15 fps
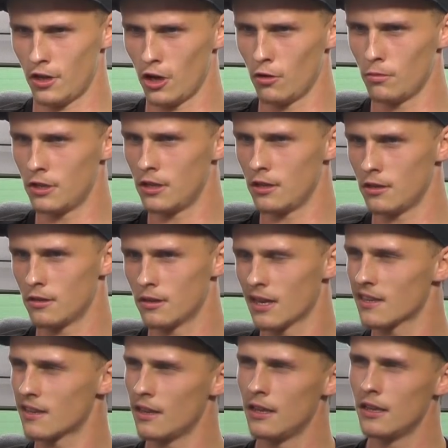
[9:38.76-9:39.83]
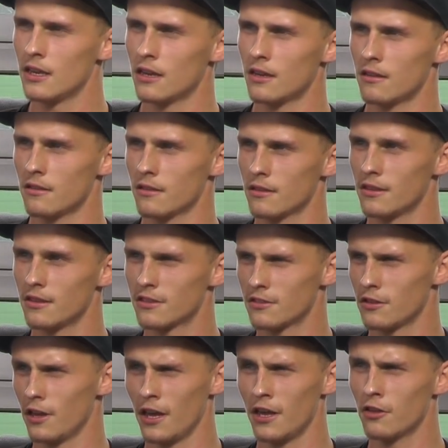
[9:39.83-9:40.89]
ich glaube, die dritte Liga
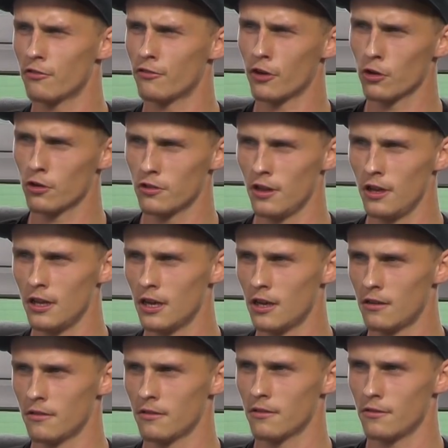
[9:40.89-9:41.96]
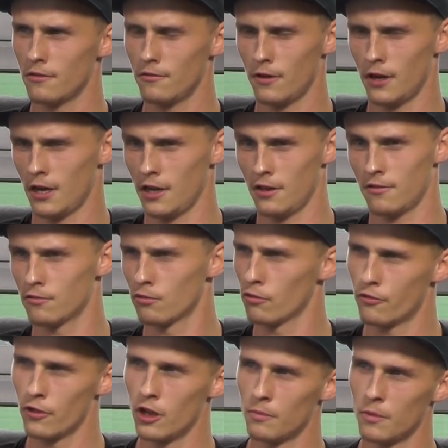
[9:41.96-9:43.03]
ist eh eine verrückte Liga, weil halt
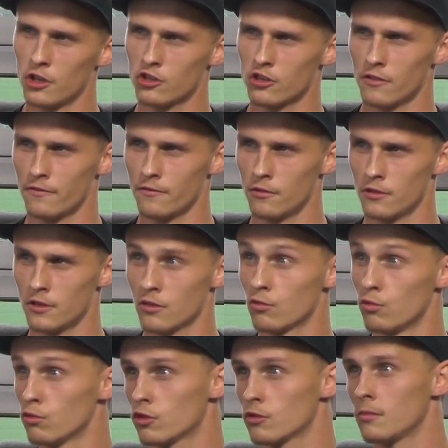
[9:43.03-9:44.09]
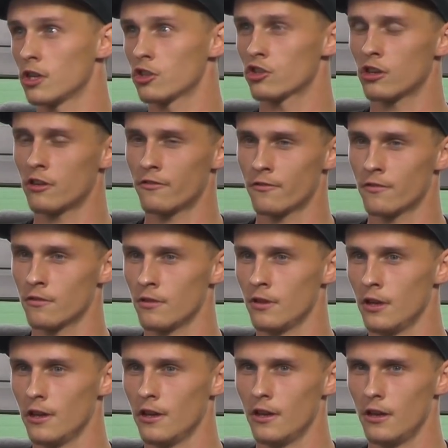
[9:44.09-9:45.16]
so viele Mannschaften dort sind, gute
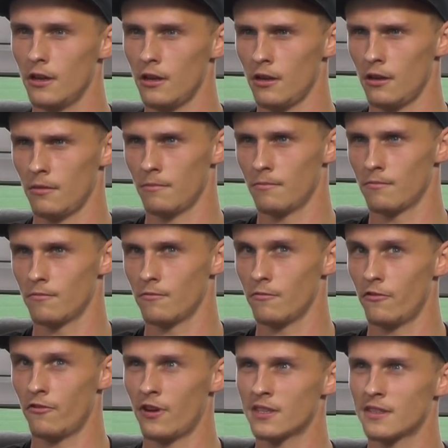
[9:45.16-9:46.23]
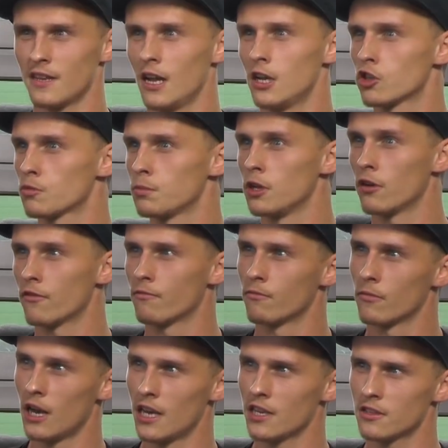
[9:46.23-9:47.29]
Mannschaften. Ähm, fast alle spielen auf
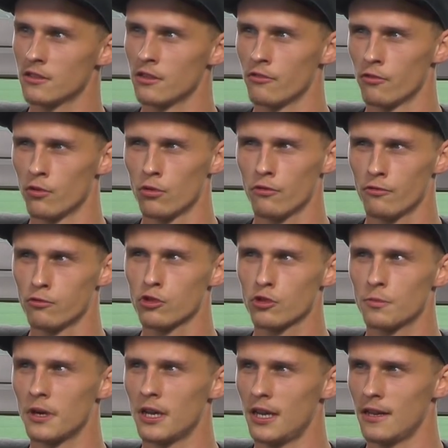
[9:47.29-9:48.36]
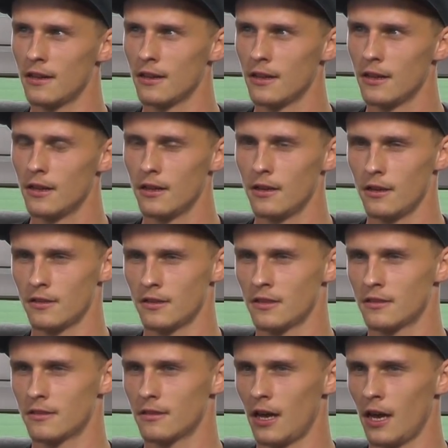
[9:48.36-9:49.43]
dem gleichen Niveau Fußball. Es
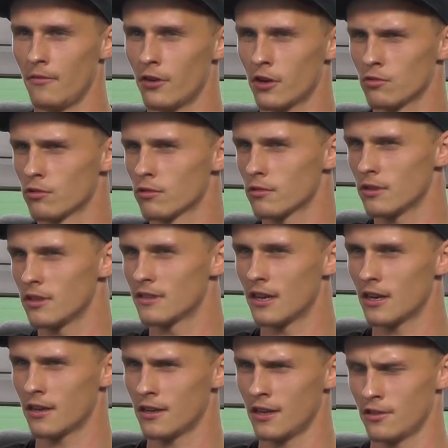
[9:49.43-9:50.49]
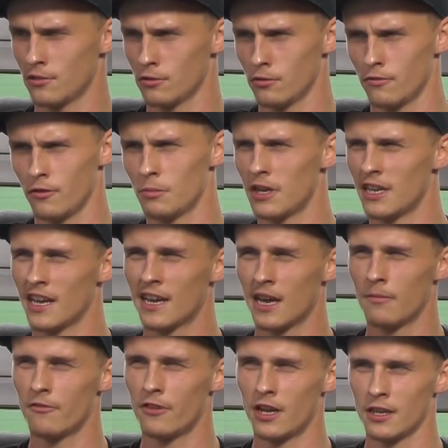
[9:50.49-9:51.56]
ist einfach nur die Sache, halt so, wie man den
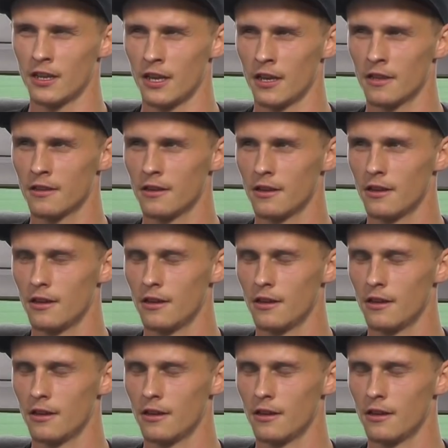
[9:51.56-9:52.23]
Kampf angeht.